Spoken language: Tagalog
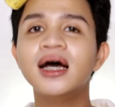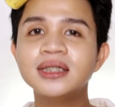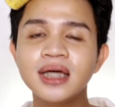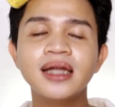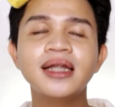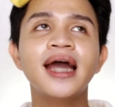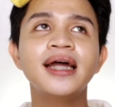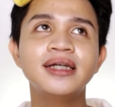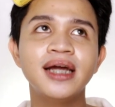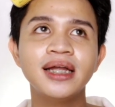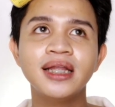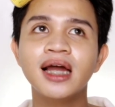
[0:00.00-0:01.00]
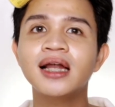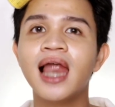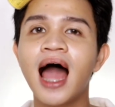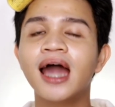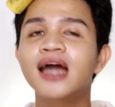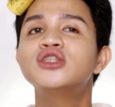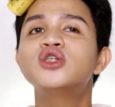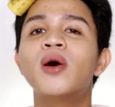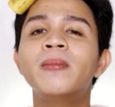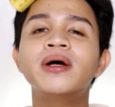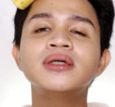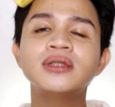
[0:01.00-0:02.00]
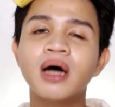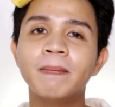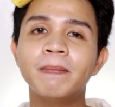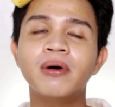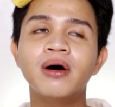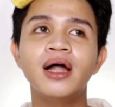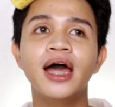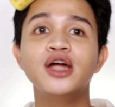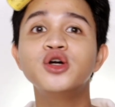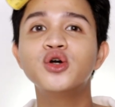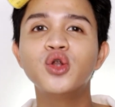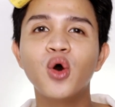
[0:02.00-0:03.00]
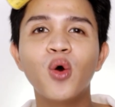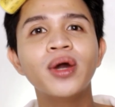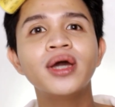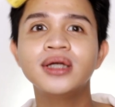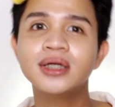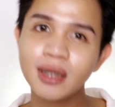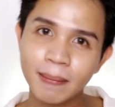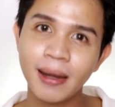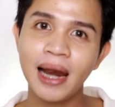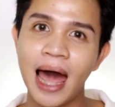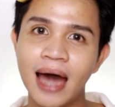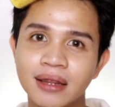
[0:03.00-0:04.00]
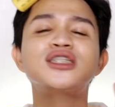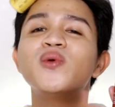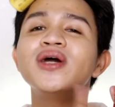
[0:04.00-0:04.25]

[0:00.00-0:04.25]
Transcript: as in hydrating lang and sobrang supple and glowing niya sa balat.